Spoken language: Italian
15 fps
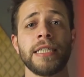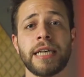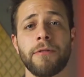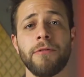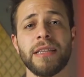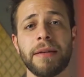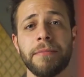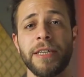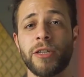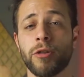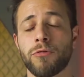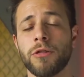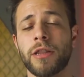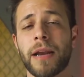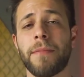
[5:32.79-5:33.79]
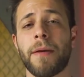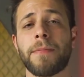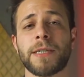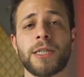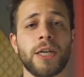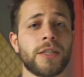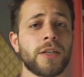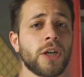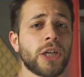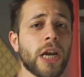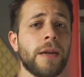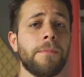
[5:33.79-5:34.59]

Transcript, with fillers: seguitemi su tutte le mie pagine social,